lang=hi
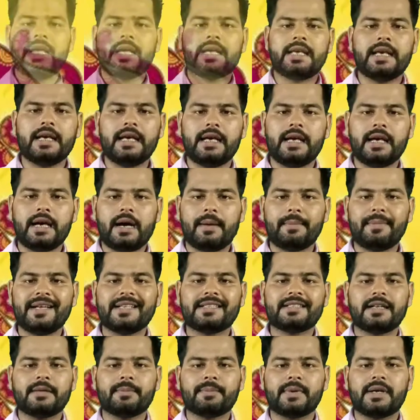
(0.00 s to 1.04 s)
कि
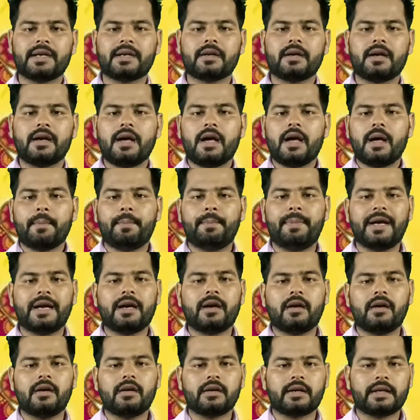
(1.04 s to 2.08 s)
अमेजन पर बिग